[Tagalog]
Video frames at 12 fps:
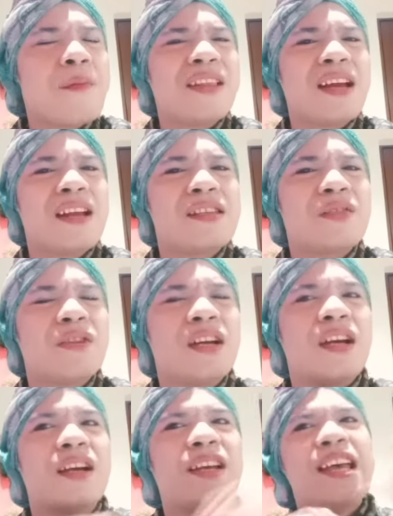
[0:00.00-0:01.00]
madalas ko
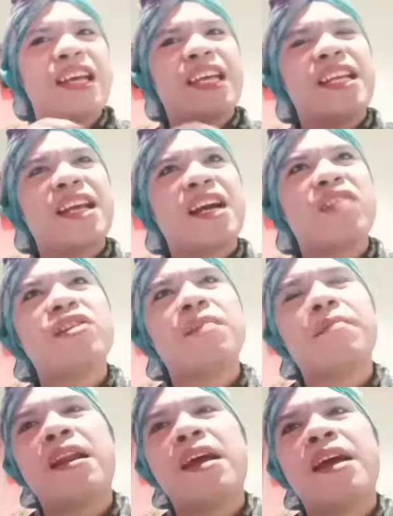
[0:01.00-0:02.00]
yung ginagano ng
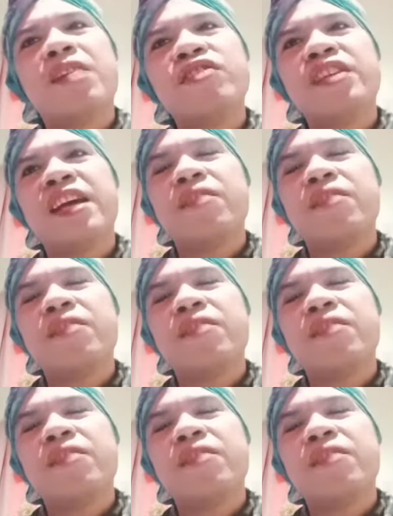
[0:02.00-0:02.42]
bal, ano niya,